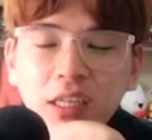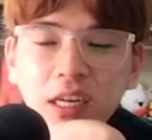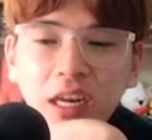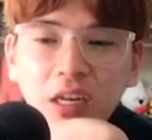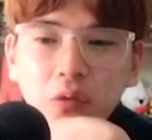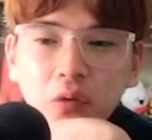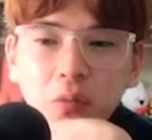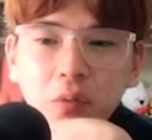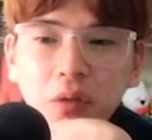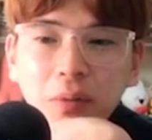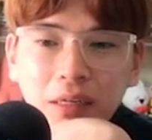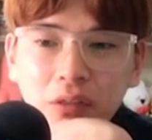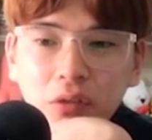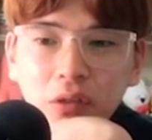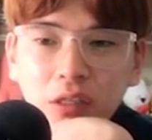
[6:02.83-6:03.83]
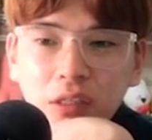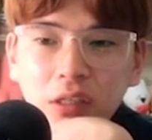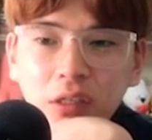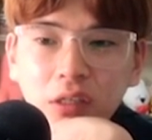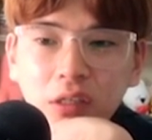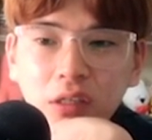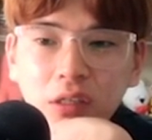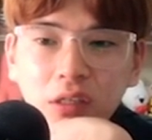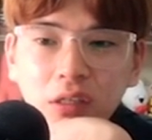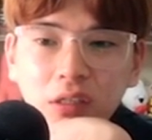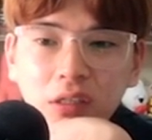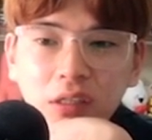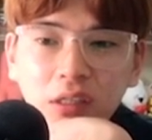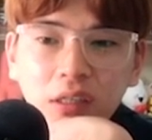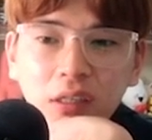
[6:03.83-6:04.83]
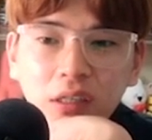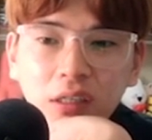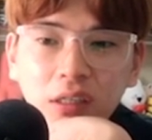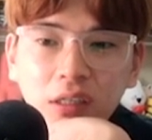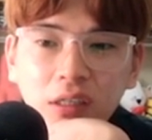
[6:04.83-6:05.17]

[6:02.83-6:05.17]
얘기가 조금 더 많은 것 같아요. 어.